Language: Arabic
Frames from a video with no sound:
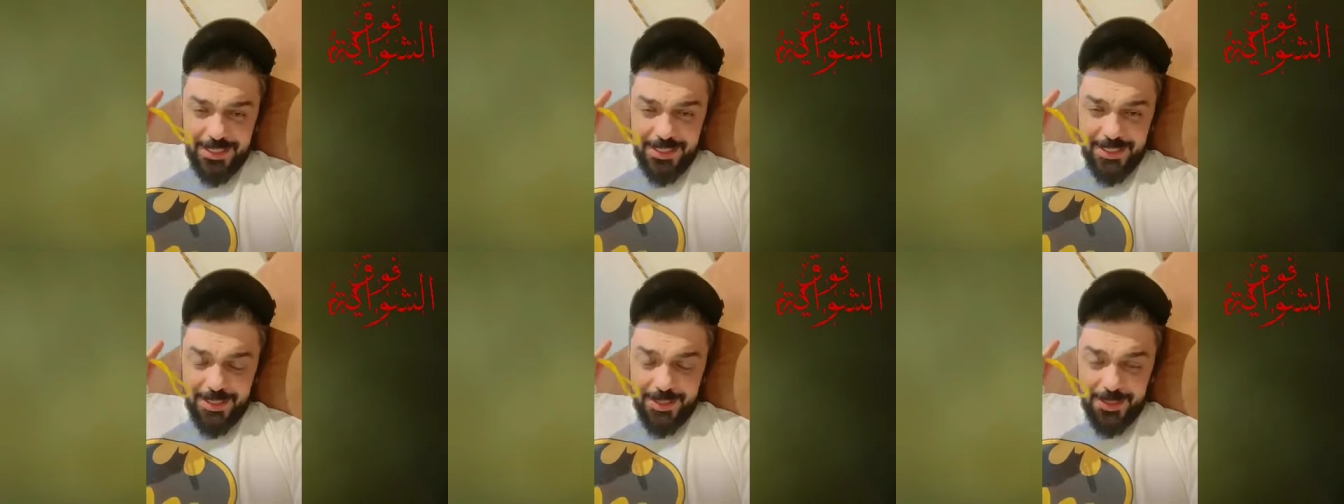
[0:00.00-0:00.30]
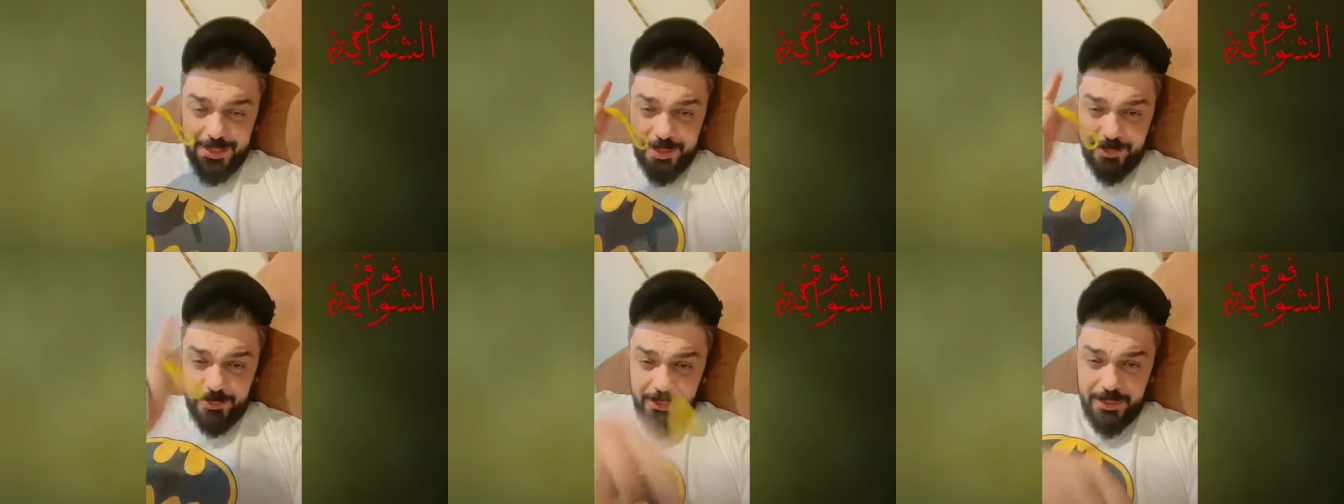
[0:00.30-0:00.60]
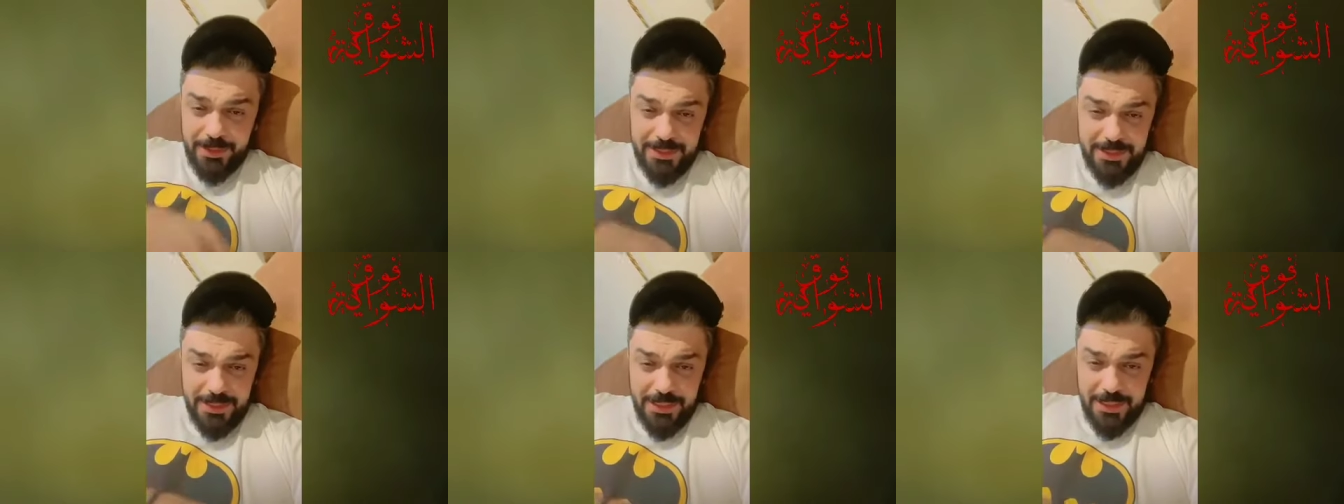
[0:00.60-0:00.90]
تابعوني
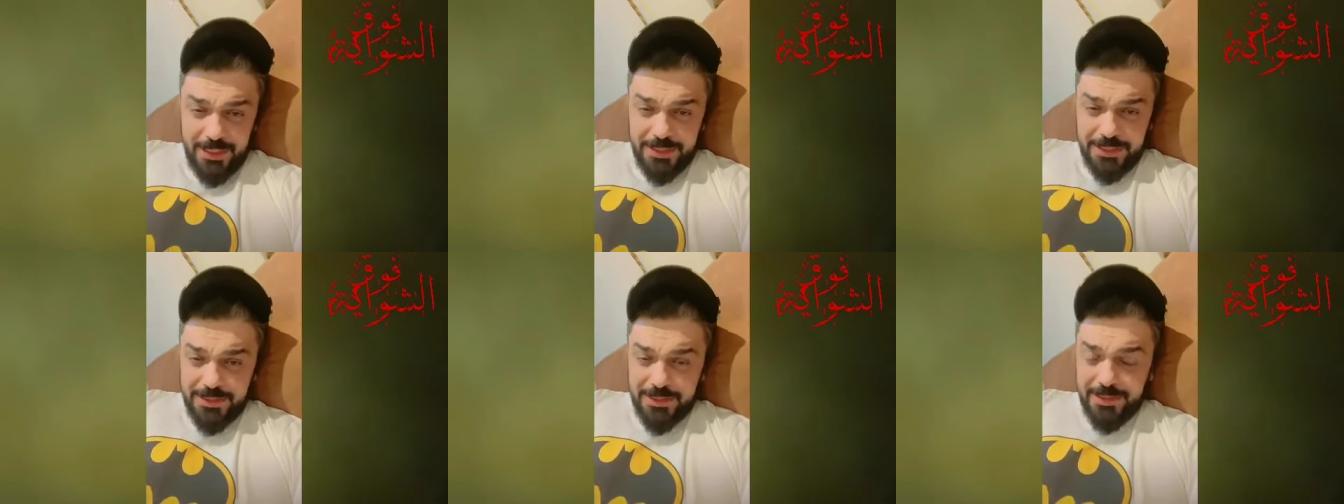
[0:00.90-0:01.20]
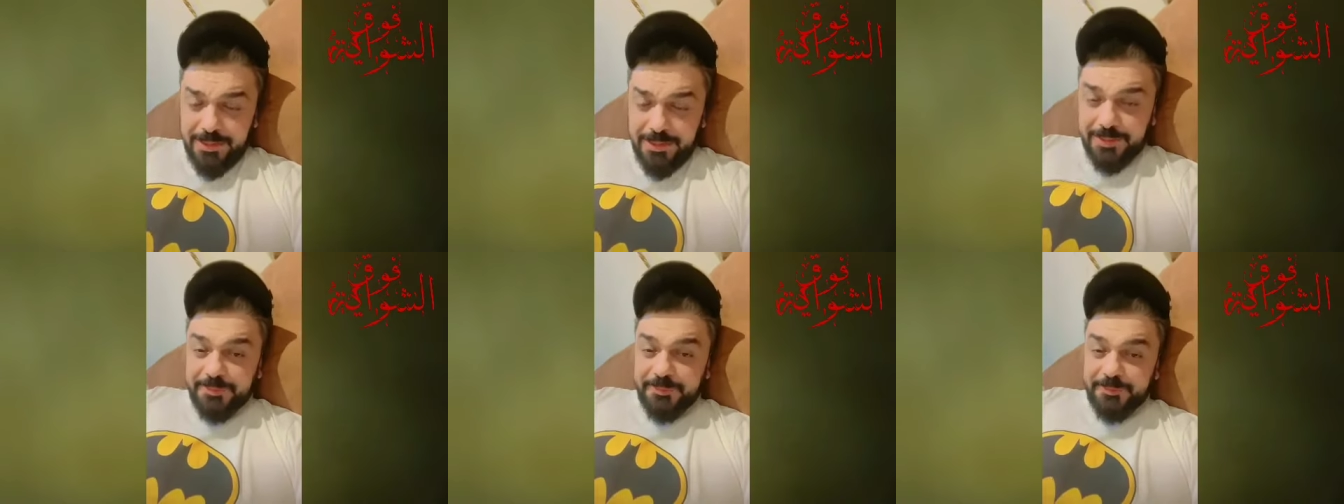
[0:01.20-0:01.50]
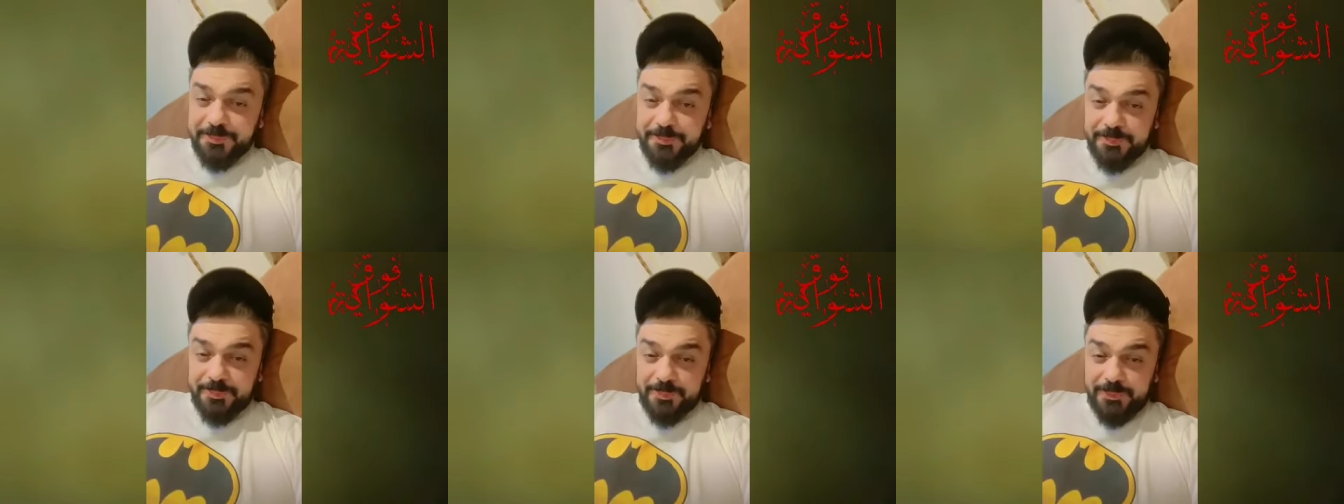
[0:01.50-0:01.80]
الساعة عشر
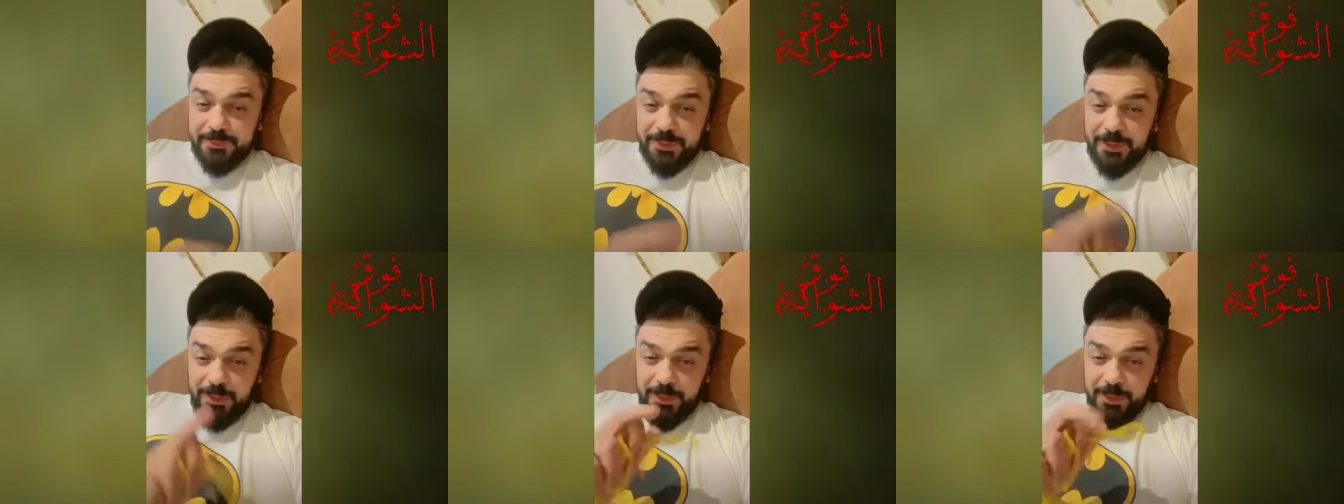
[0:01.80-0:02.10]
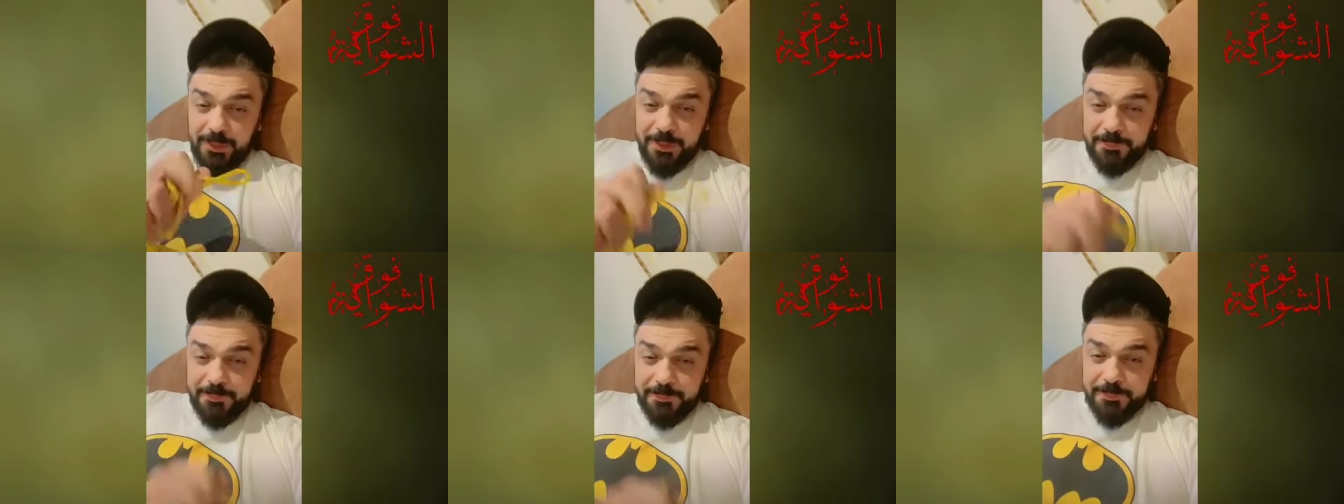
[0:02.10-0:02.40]
اليوم